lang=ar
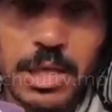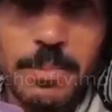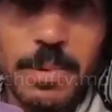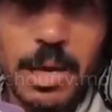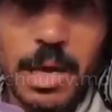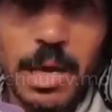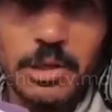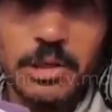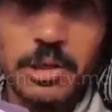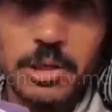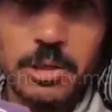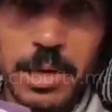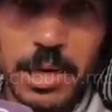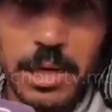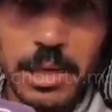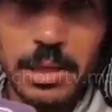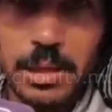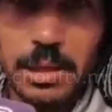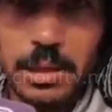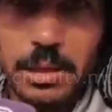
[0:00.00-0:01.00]
جماعات
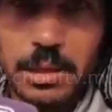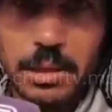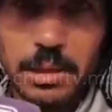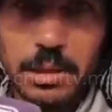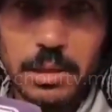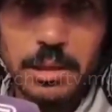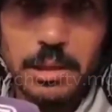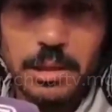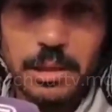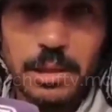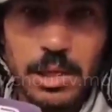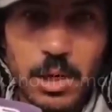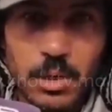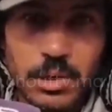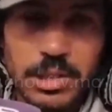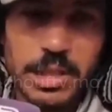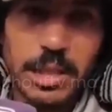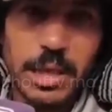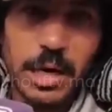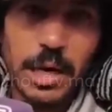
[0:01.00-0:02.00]
جبيل
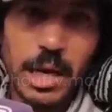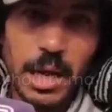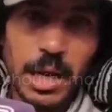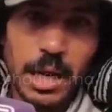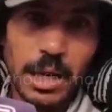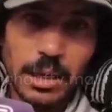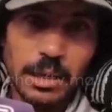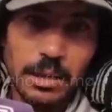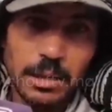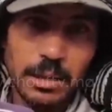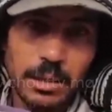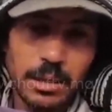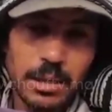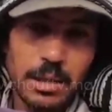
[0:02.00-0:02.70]
ديال سيدي رحال